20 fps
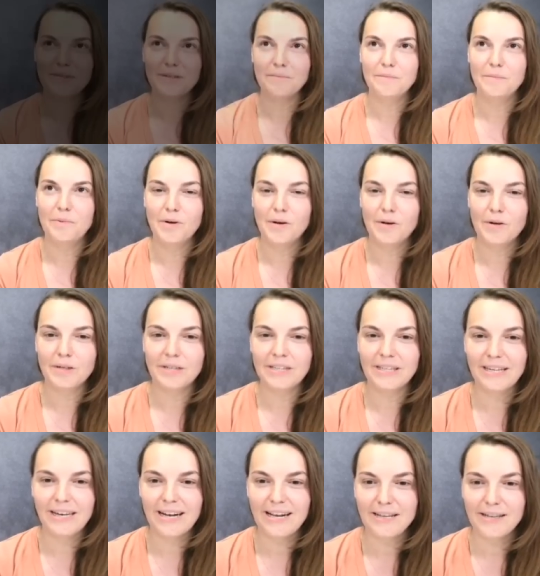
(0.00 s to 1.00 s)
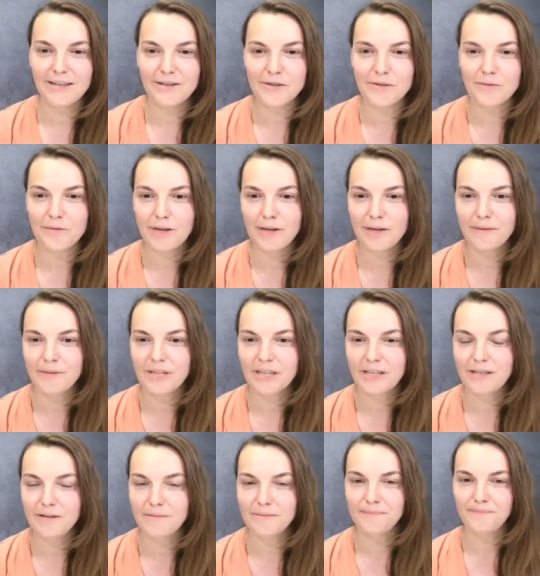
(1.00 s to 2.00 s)
bo generalnie rozwojem
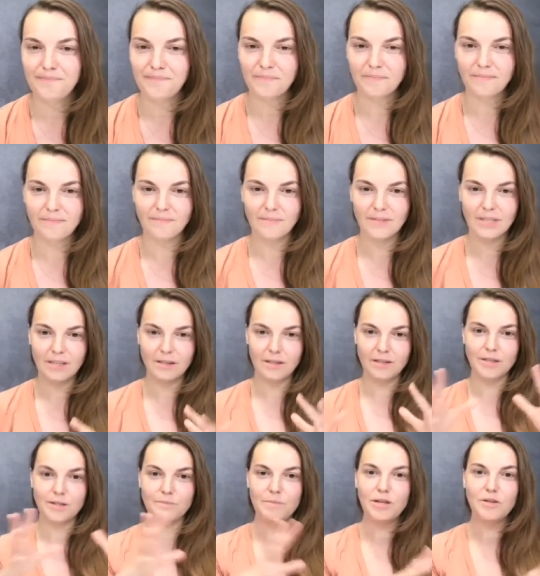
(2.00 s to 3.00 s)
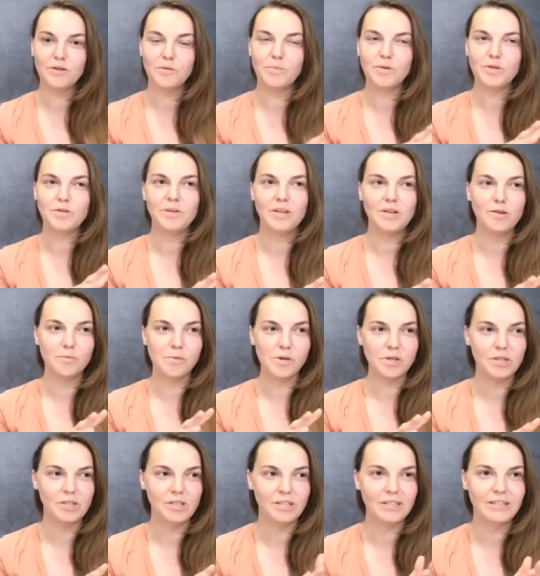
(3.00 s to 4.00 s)
takim, mm, zmianą
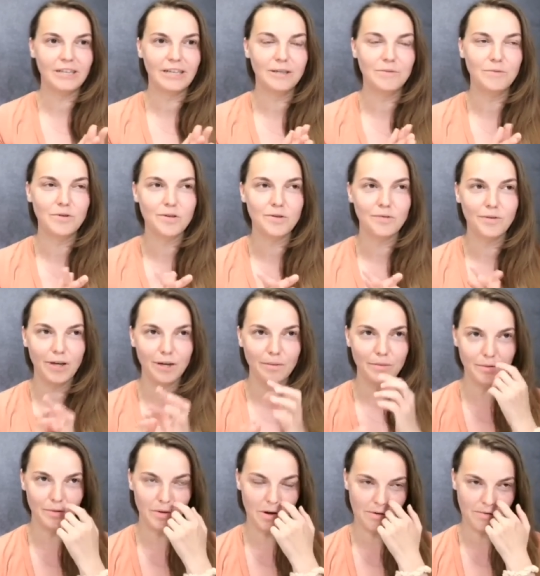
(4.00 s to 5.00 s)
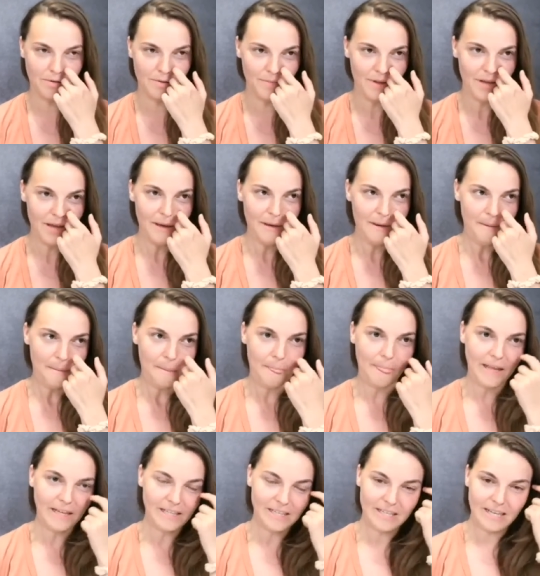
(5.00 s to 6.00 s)
podświadomości, takim rozwojem duchowym,
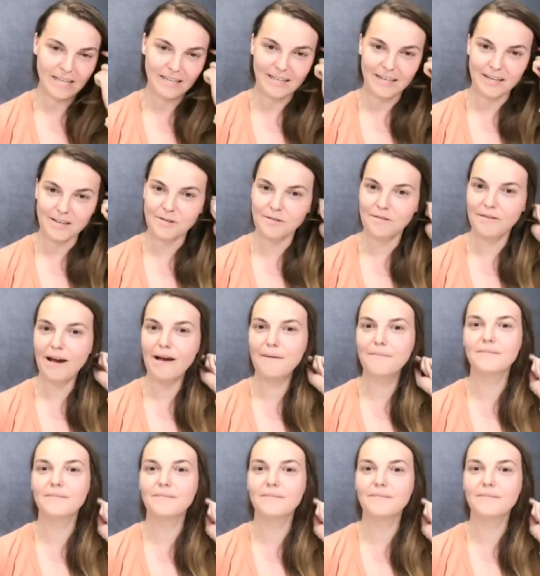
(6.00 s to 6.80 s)
ja się zainteresowałam